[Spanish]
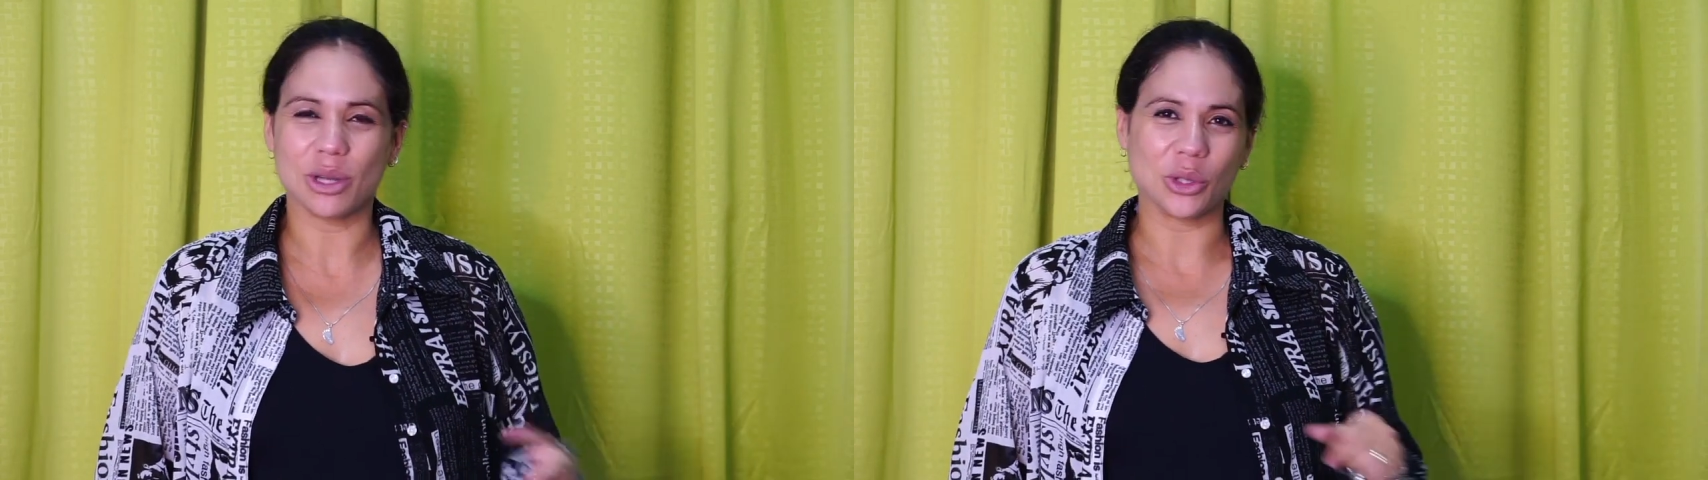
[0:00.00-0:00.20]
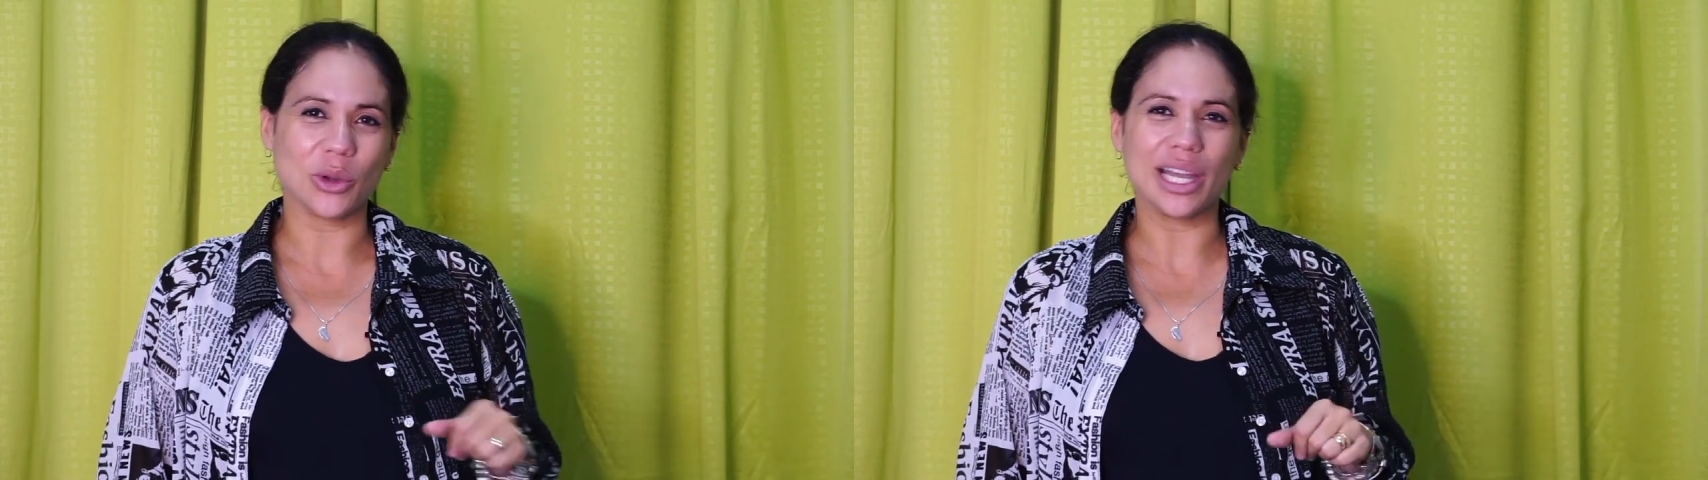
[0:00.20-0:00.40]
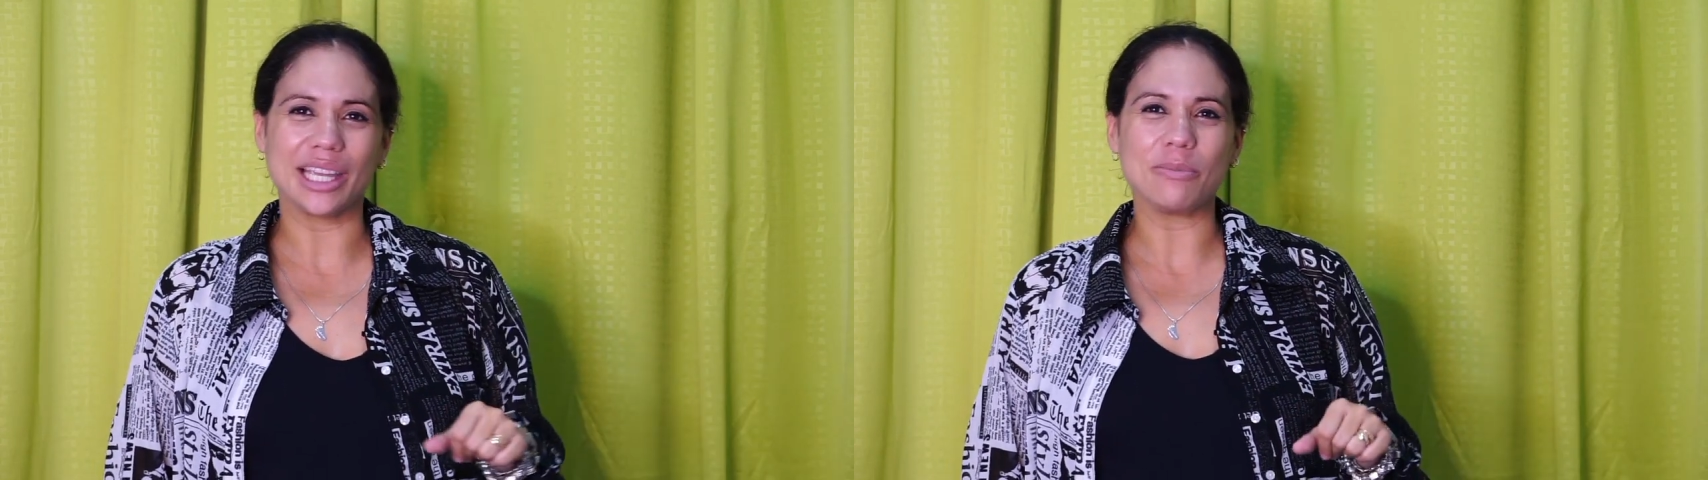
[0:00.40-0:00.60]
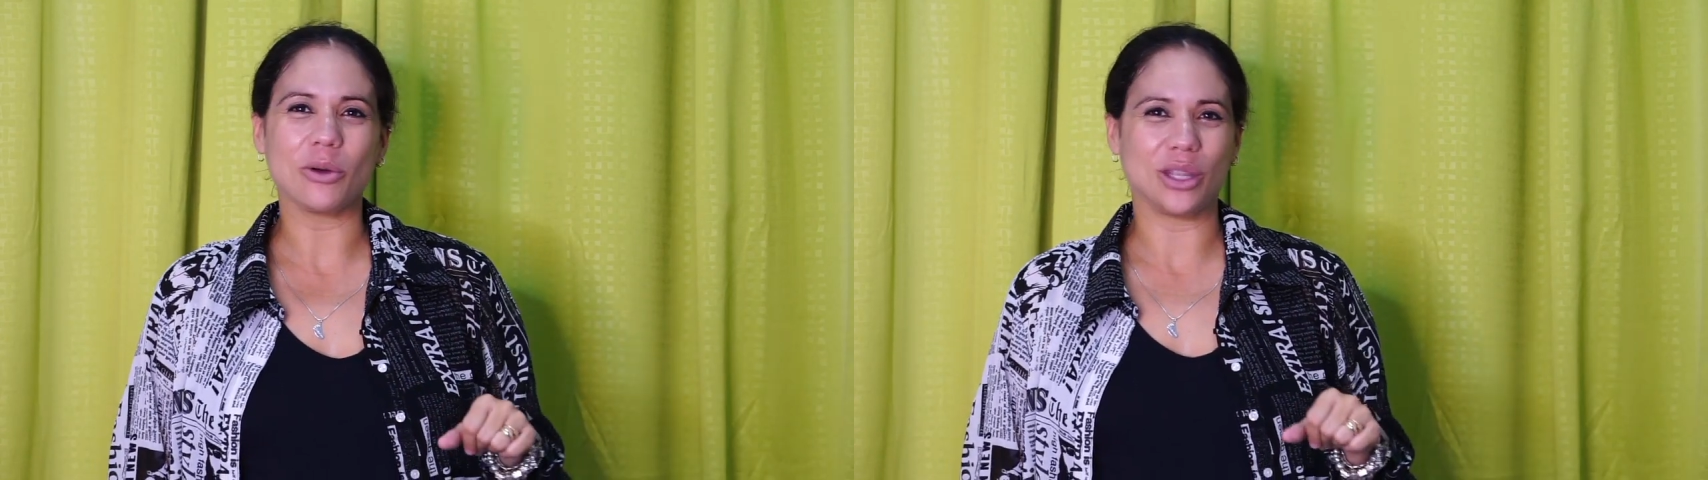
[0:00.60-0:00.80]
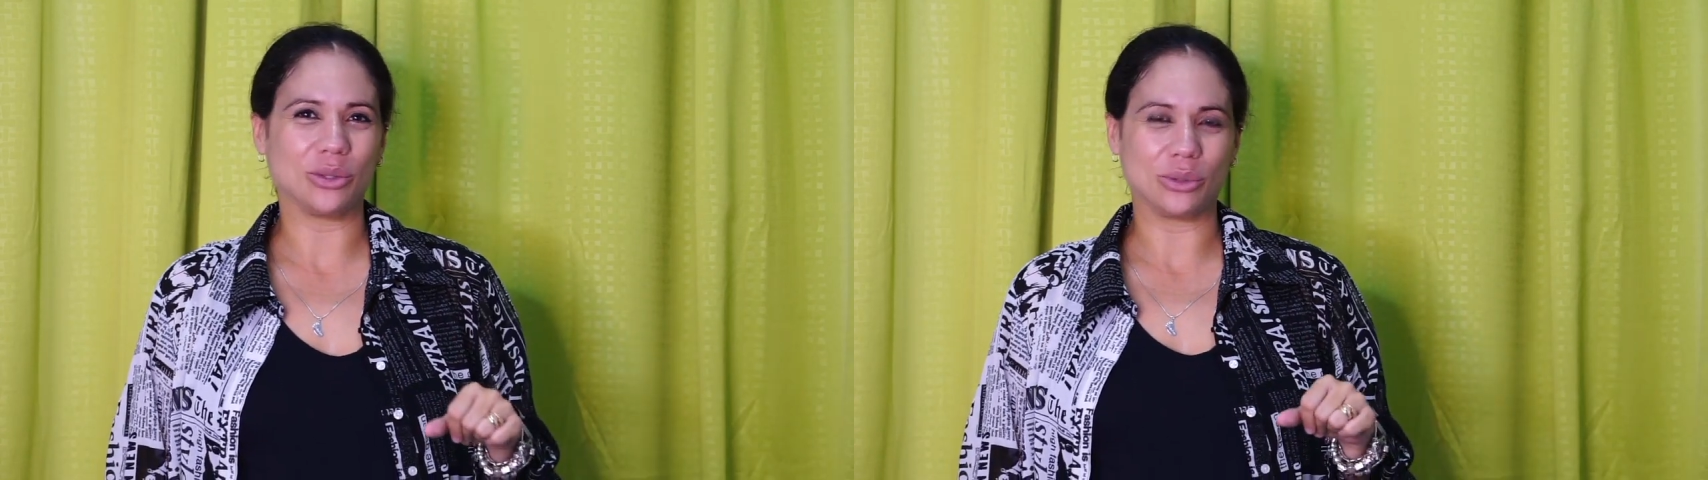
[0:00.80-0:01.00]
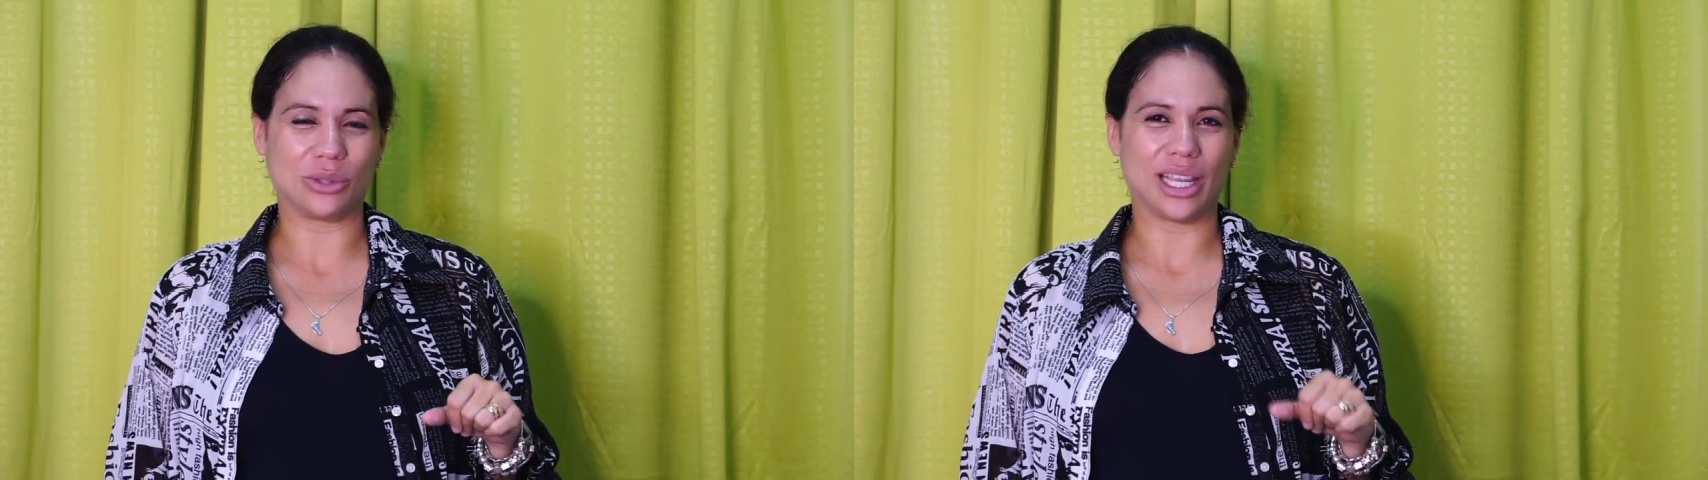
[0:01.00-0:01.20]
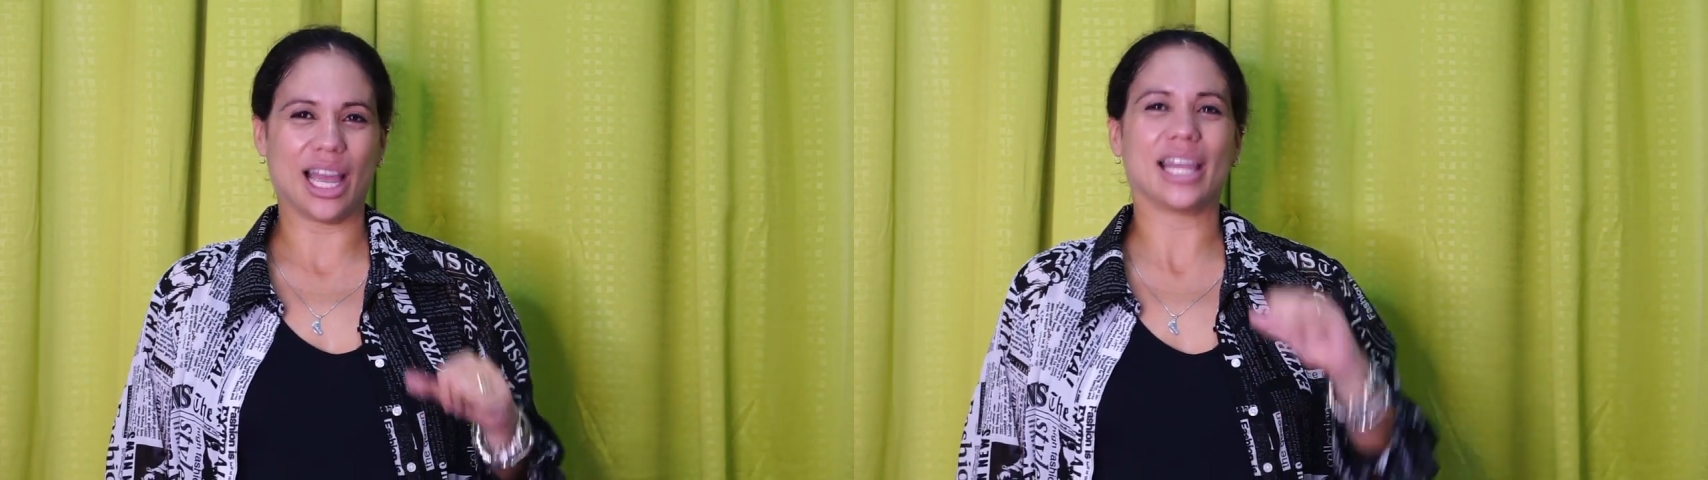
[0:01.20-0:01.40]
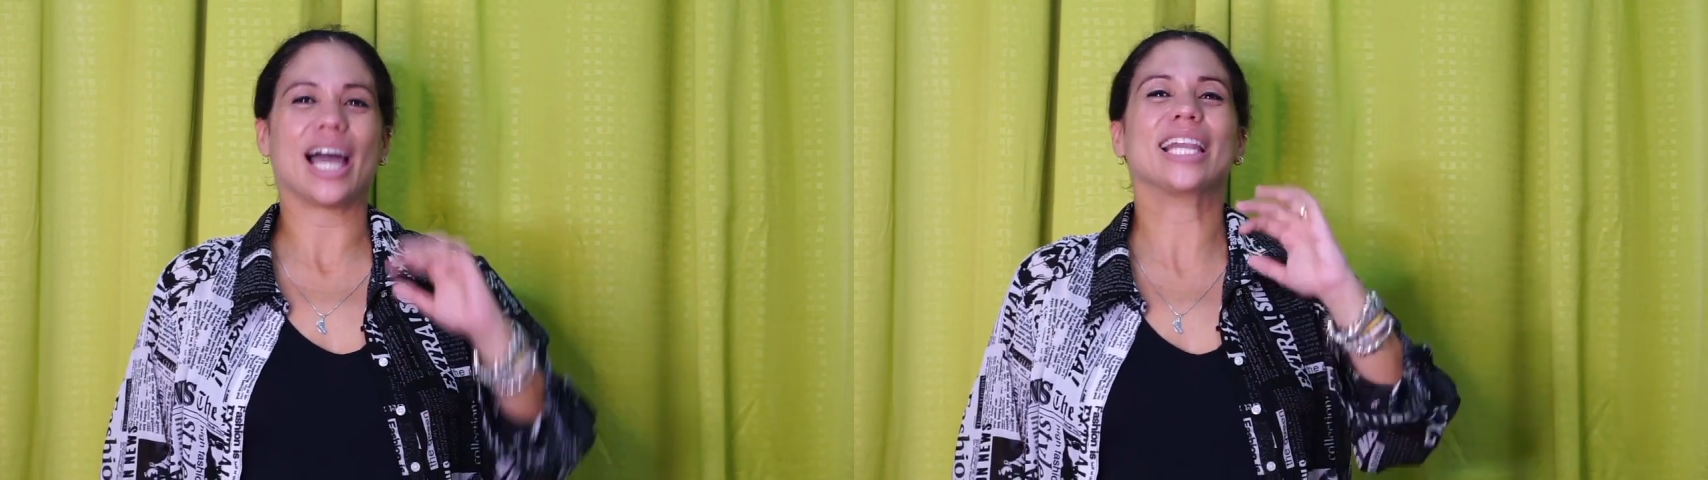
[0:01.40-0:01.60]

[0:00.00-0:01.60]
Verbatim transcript: a todo el equipo de industriales